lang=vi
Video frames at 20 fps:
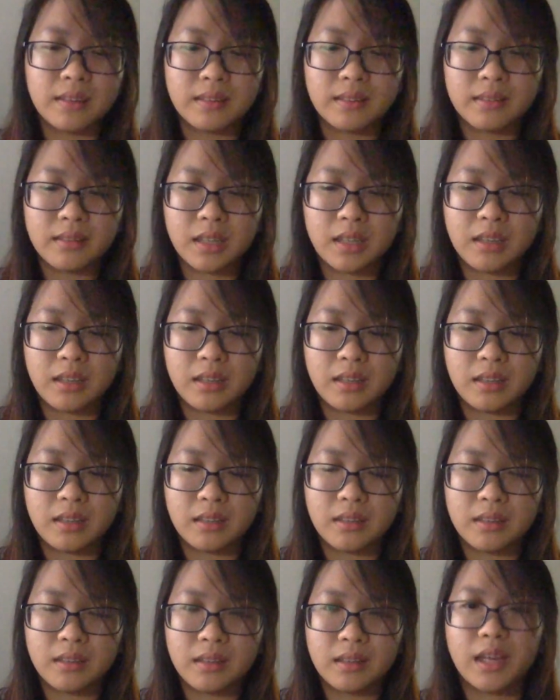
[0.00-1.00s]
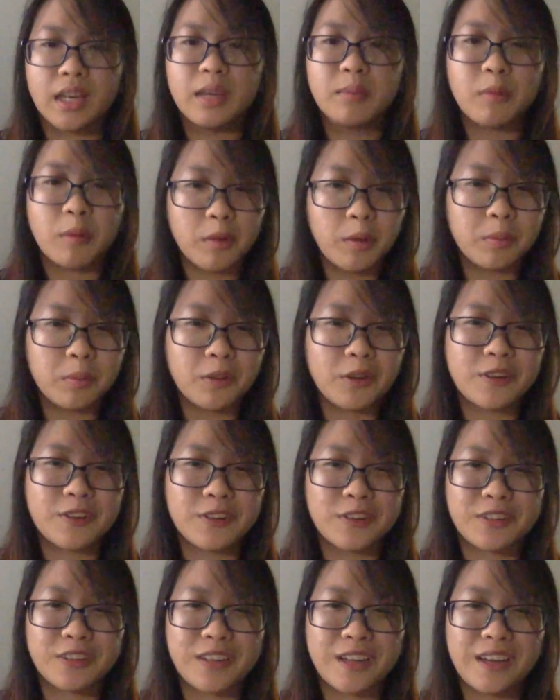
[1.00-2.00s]
thì nghĩ một lúc thôi rồi
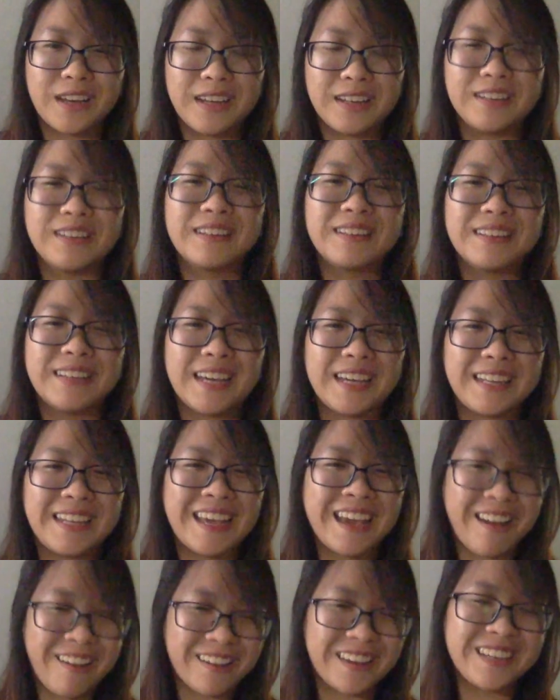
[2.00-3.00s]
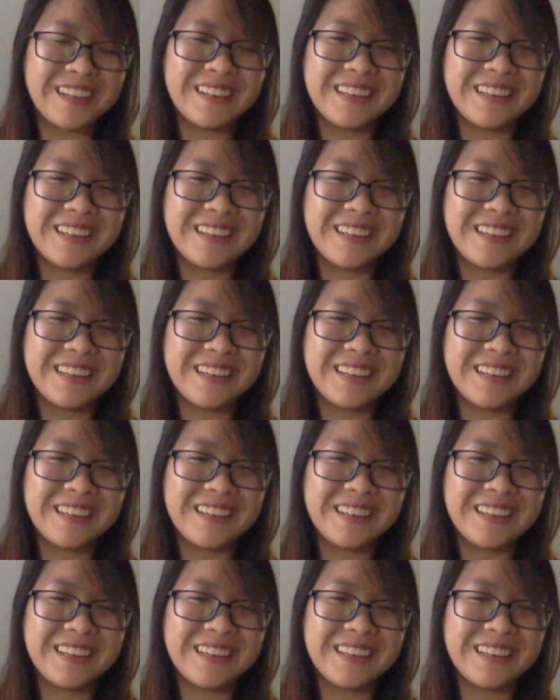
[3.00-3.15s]
sau đó thì đứng dậy đi hỏi